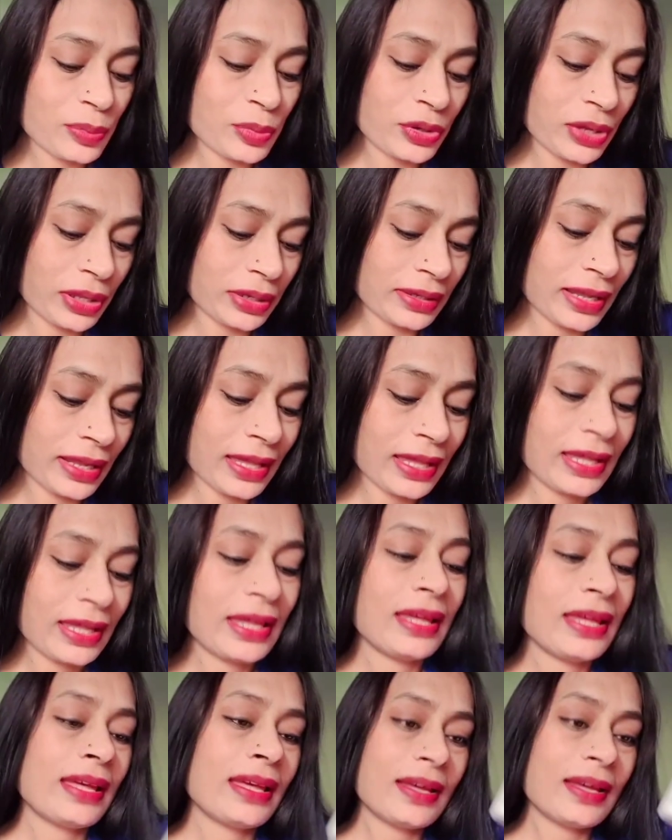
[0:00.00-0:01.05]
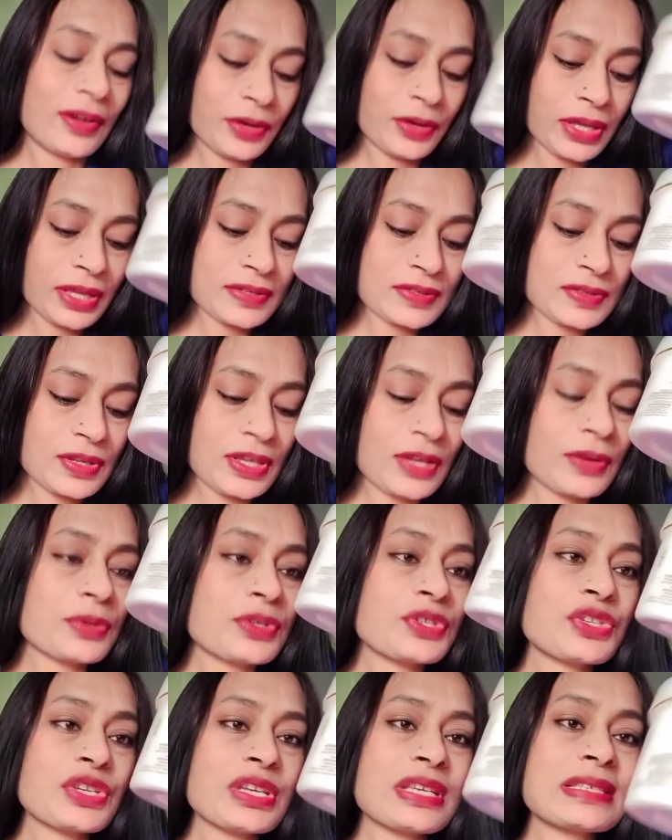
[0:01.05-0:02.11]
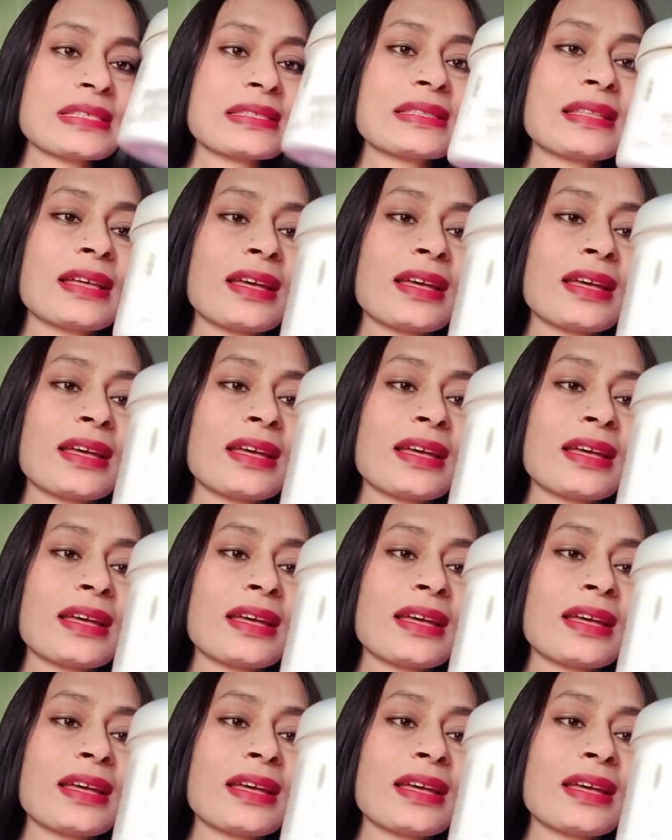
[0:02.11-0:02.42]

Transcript: का प्रोडक्ट है ओके okay, सो so ये कुछ इस